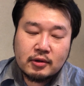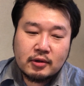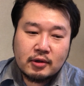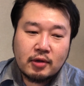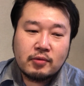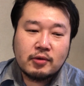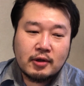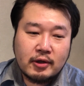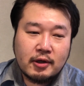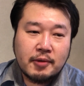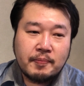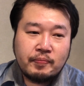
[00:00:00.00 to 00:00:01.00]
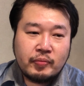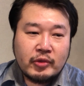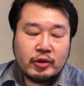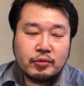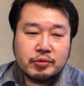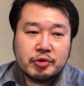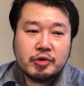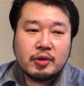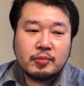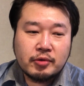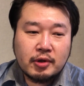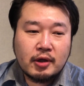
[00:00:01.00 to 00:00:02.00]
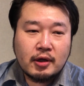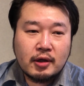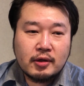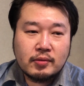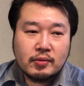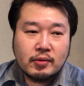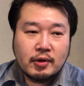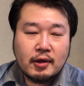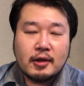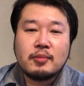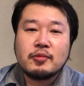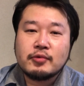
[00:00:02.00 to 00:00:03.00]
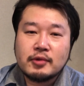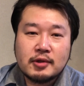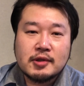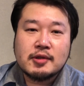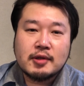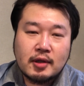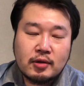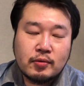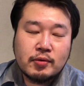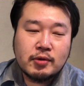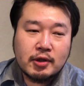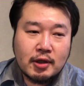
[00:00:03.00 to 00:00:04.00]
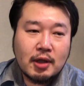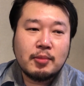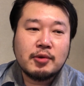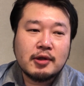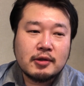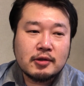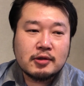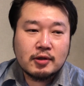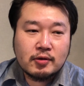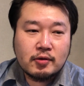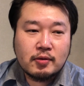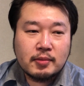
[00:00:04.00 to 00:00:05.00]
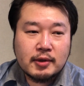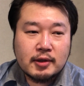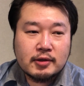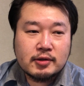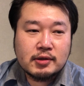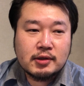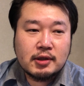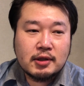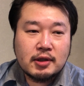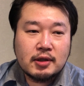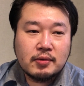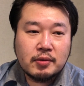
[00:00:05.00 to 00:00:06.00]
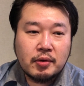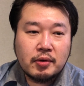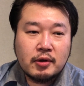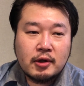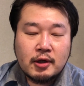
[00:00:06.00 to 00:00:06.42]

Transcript: なのでどうしてもねあのゲームですね特にゲームなんですけど、まあ、3D を